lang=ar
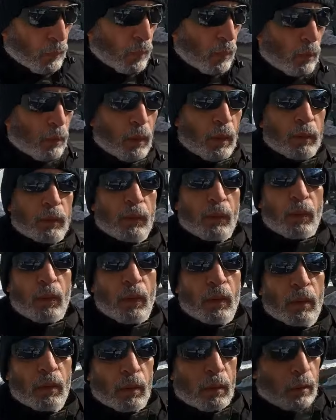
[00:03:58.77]
واحد يقول
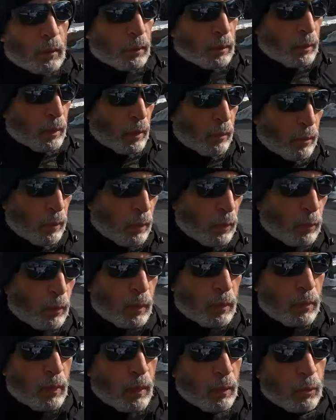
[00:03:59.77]
لك جايب
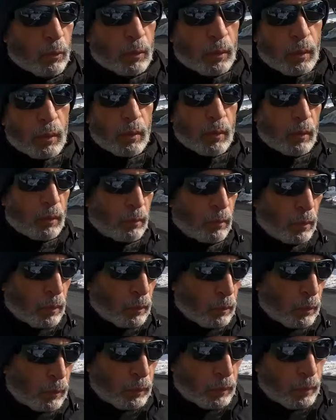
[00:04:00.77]
معلومات مغلوطه
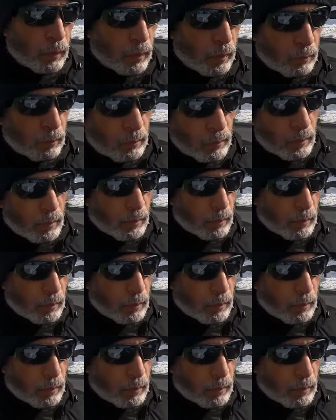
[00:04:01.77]
مغلوطه ايه يا عم